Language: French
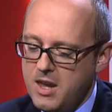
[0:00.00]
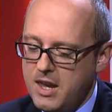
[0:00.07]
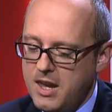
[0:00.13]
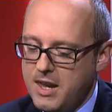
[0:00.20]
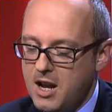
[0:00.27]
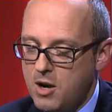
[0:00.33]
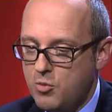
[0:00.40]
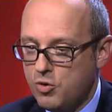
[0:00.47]

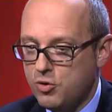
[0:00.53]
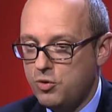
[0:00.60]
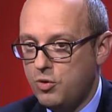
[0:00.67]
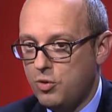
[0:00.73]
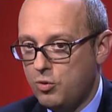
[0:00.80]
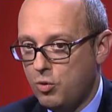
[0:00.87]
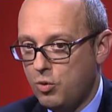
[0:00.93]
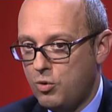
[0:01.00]
Également
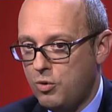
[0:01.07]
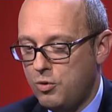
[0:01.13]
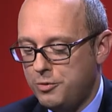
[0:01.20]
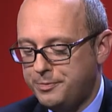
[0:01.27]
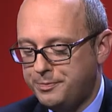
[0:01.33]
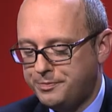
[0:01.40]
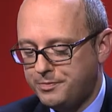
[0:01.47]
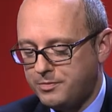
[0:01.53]
sur donc,
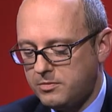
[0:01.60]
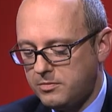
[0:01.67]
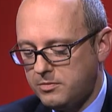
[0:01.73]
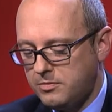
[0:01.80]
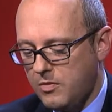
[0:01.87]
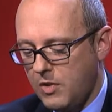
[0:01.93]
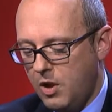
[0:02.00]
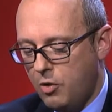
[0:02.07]

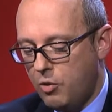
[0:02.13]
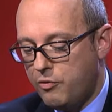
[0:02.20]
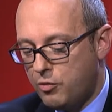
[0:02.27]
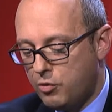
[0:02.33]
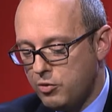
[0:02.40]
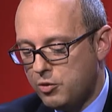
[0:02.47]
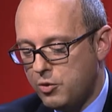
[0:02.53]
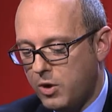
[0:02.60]
le,
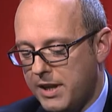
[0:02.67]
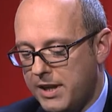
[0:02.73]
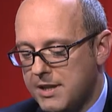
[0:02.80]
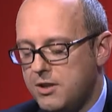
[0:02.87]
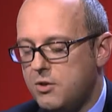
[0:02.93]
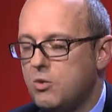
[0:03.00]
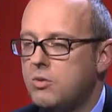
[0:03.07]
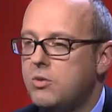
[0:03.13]
fond, sur les
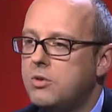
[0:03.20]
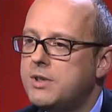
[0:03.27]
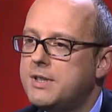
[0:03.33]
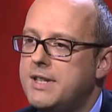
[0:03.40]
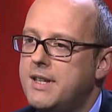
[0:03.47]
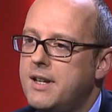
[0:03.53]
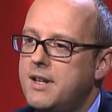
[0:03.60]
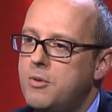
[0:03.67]
questions,
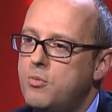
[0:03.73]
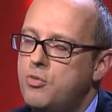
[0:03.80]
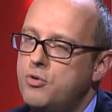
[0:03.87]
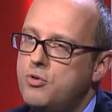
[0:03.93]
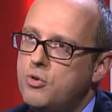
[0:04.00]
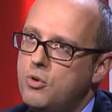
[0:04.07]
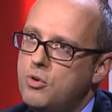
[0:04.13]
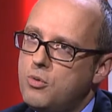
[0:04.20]
cette année,
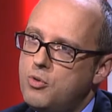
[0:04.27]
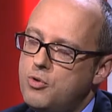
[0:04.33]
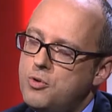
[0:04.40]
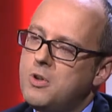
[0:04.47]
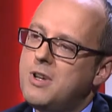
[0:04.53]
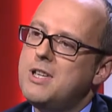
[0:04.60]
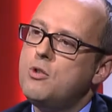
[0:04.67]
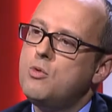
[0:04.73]
plus de
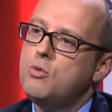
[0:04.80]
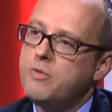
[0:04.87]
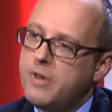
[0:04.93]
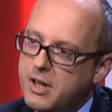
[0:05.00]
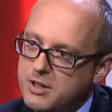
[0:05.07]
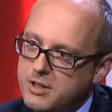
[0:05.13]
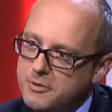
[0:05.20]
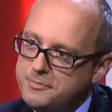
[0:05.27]
questions
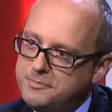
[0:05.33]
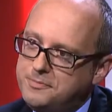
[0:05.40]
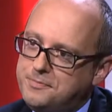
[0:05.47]
ouvertes.